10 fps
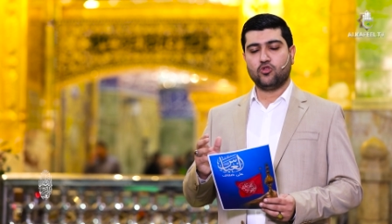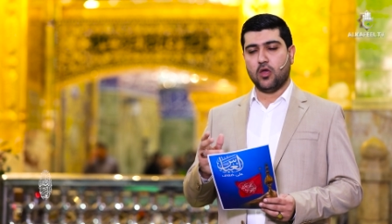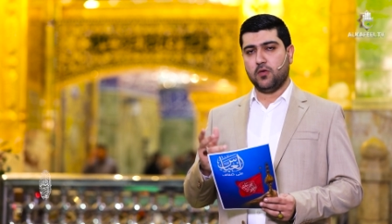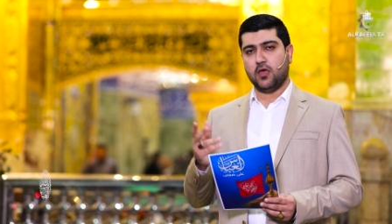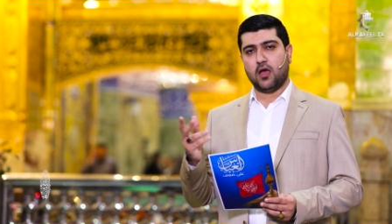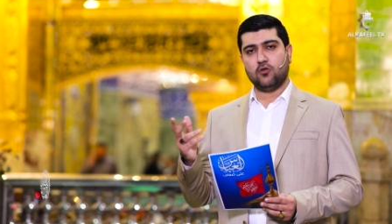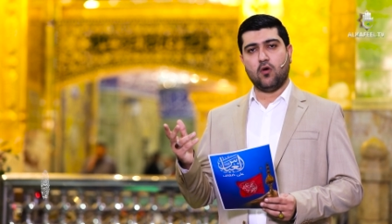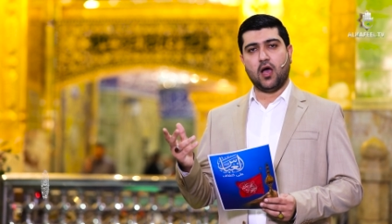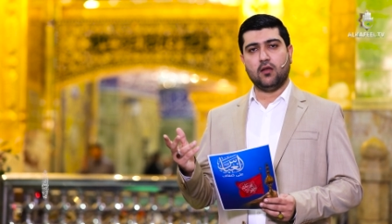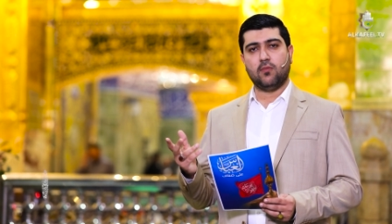جميع
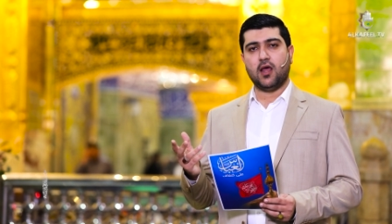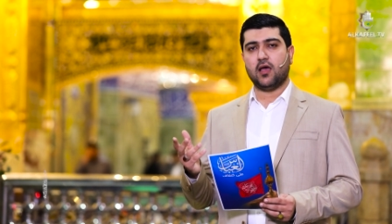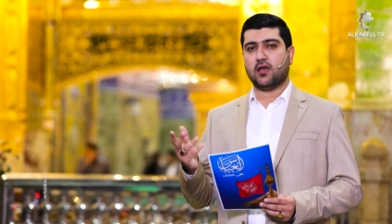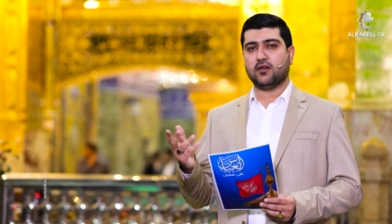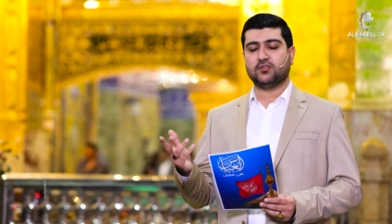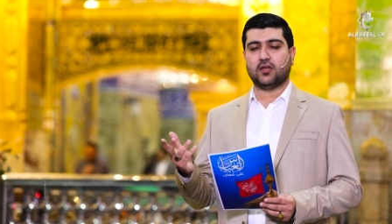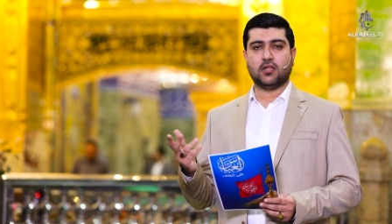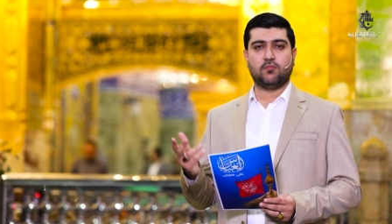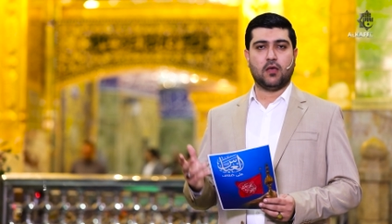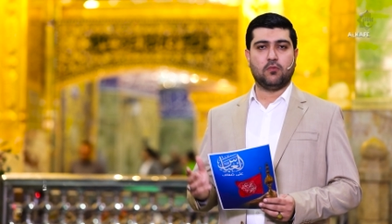انواع البلايا
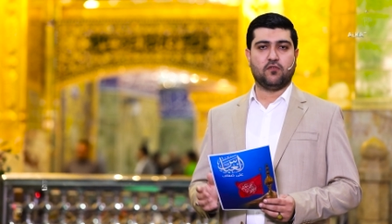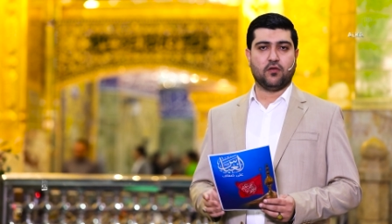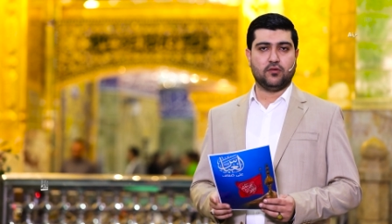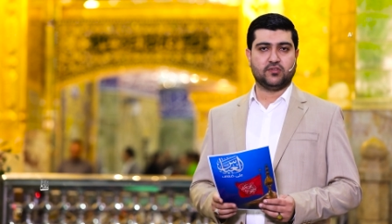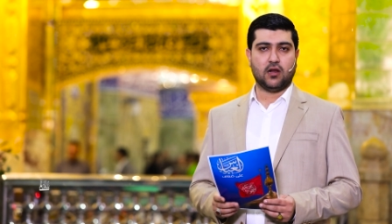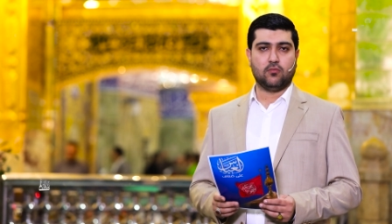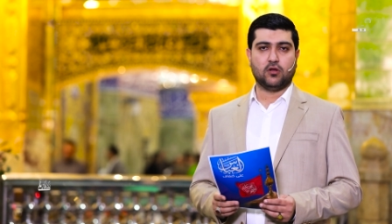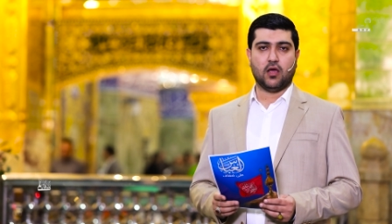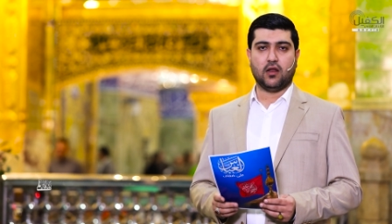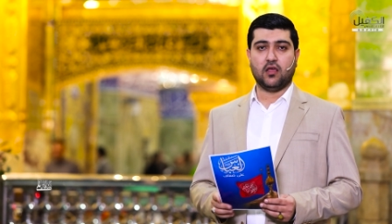نزلت بابي الفضل سلام
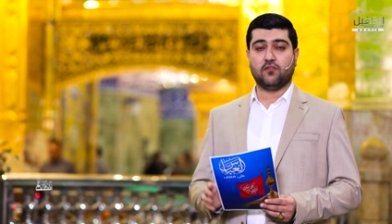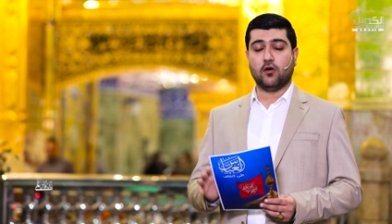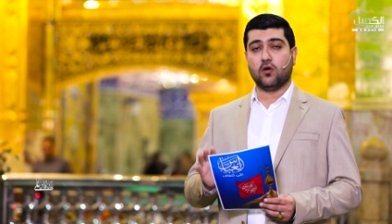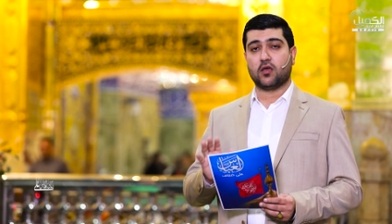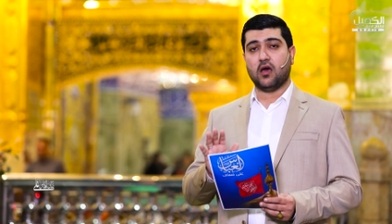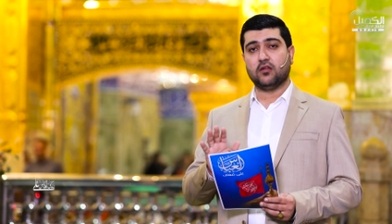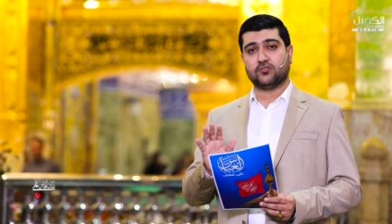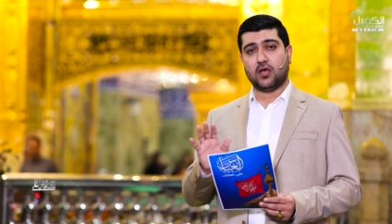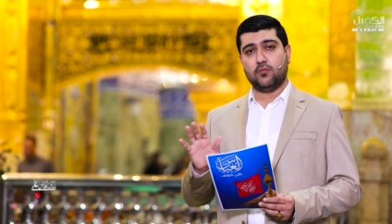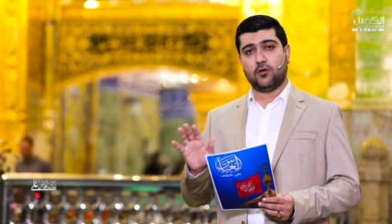الله عليه فهو كان
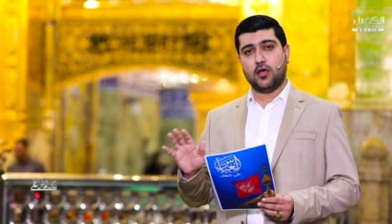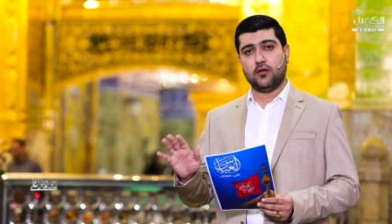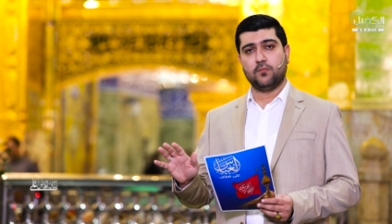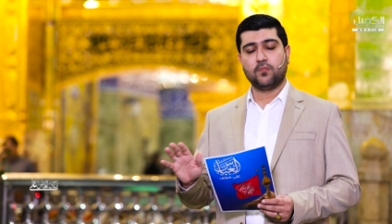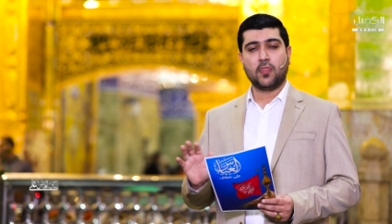صابرا